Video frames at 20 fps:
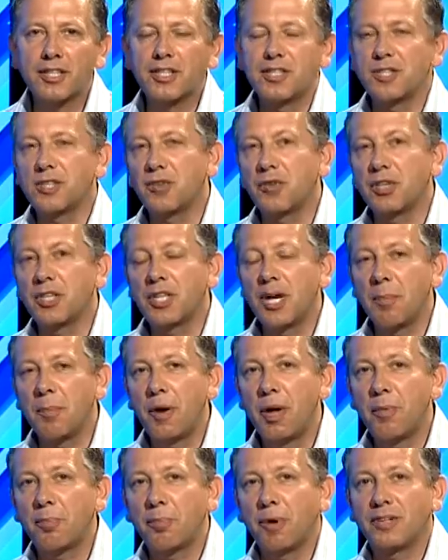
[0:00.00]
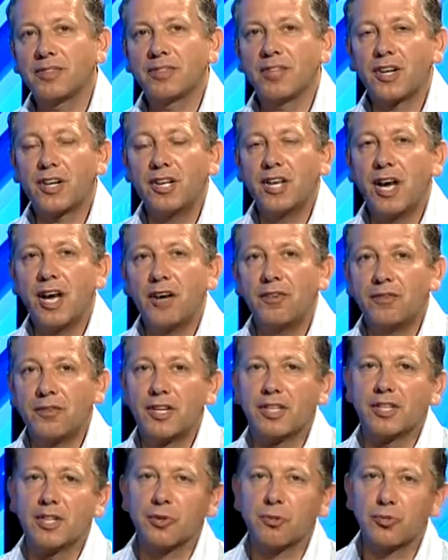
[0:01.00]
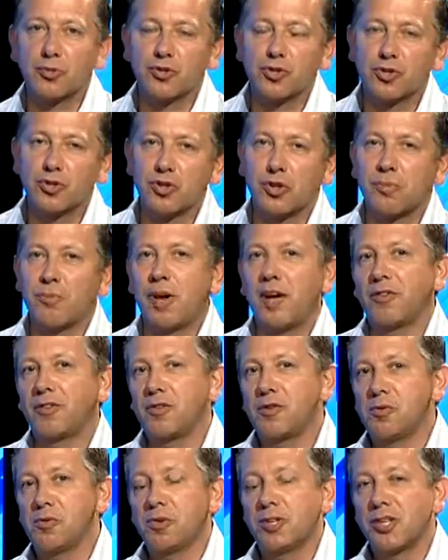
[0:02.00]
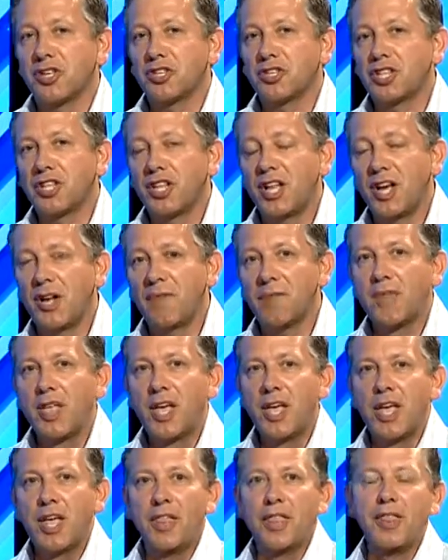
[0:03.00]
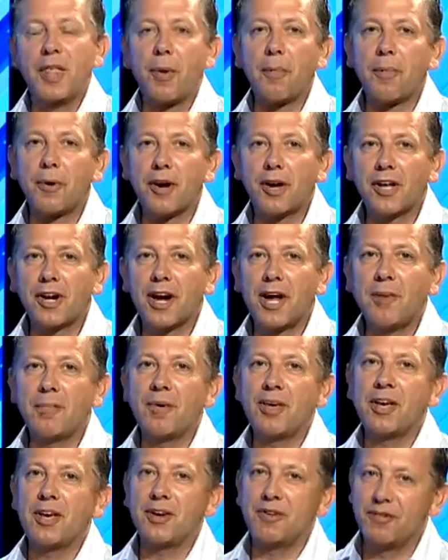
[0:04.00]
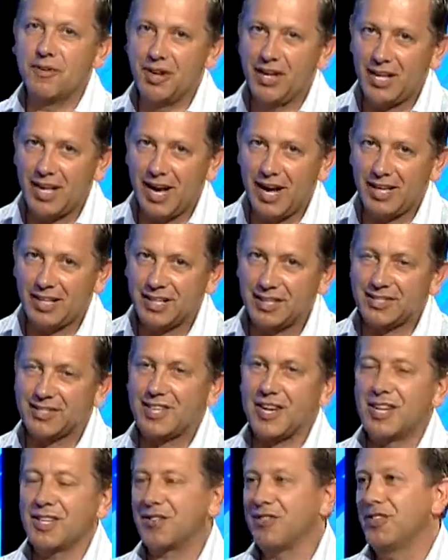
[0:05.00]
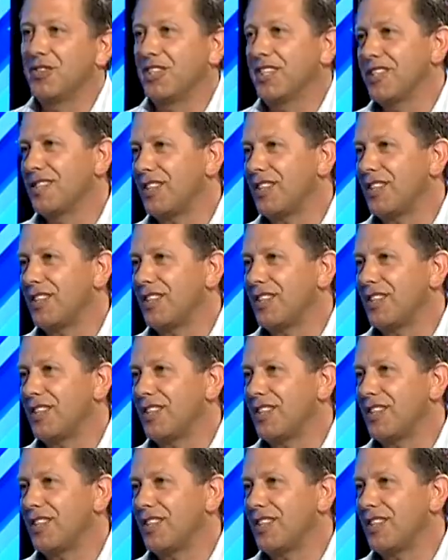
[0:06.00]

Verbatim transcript: И сегодня мы, пастор я, Виктор Музычук, моя возлюбленная жена, на программе «Влияние». Здравствуйте!